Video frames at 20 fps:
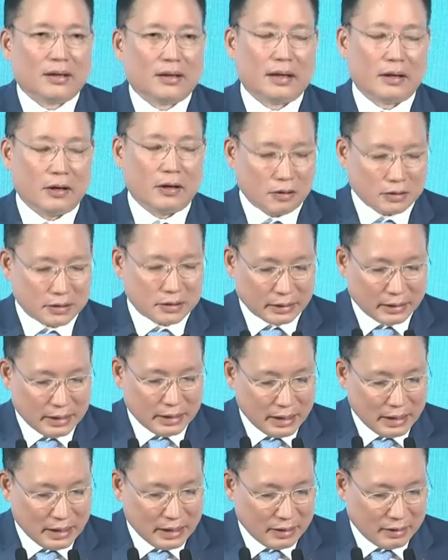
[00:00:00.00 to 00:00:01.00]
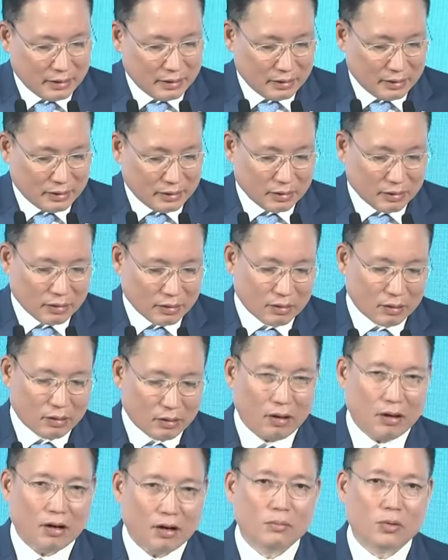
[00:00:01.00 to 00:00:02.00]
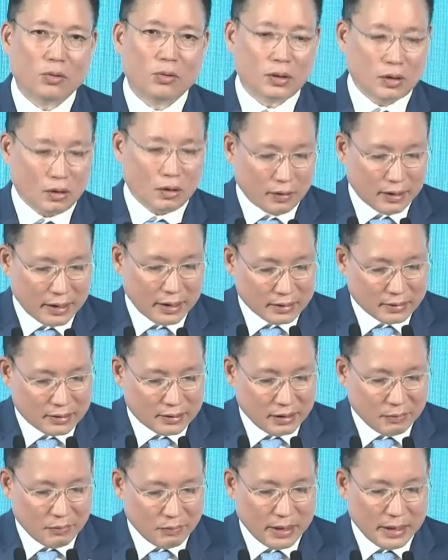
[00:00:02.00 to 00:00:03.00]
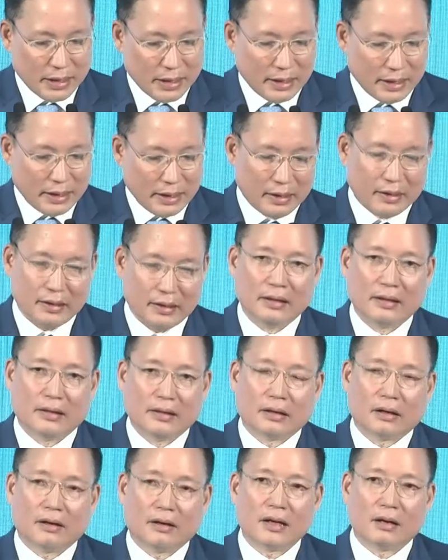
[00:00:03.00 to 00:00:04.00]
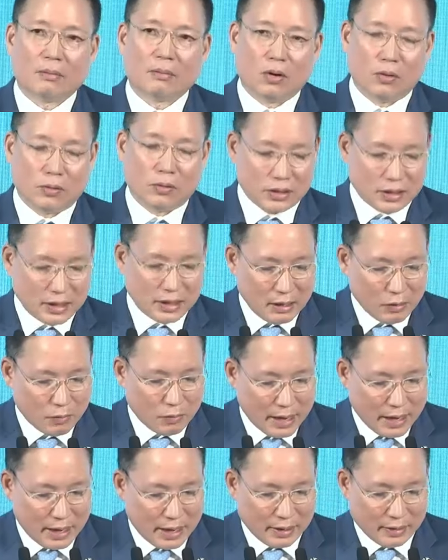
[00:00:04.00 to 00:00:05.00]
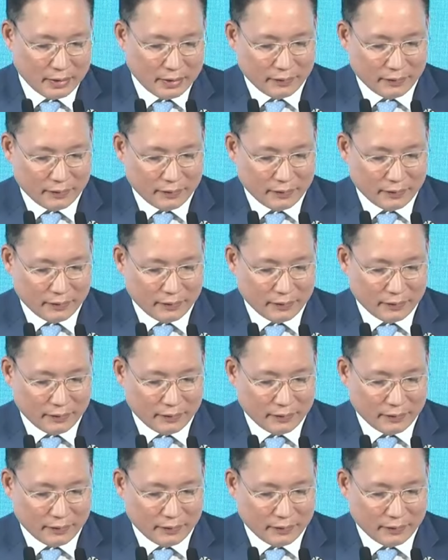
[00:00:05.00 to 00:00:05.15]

และนอกจากนี้ข้อมูลของ NCB ก็ยังบ่งชี้ว่า